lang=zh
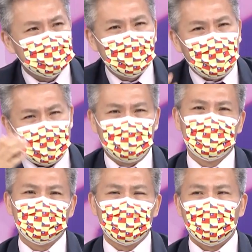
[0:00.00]
你说他判了有
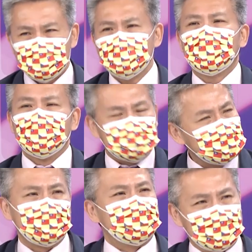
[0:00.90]
没有错？我说实在，我
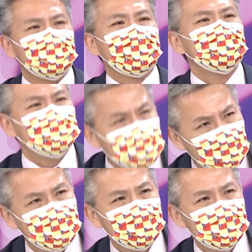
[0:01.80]
真的很难说他
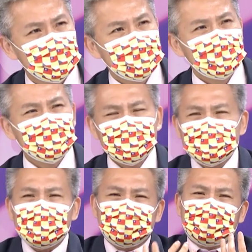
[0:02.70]
错。 可是，
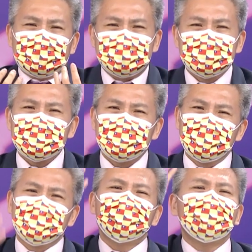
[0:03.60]
在感情上
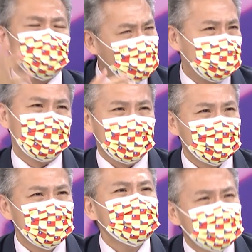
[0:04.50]
你就是错
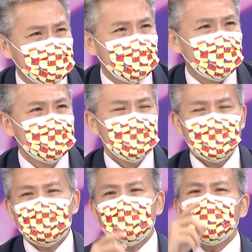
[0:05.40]
了，为什么？
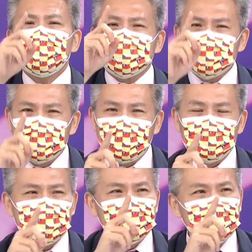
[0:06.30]
因为每次
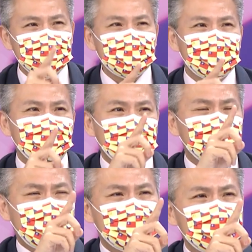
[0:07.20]
我们在社会新闻
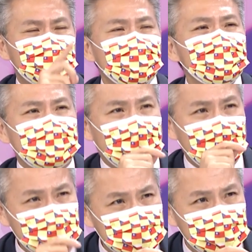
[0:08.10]
保那个凶杀案的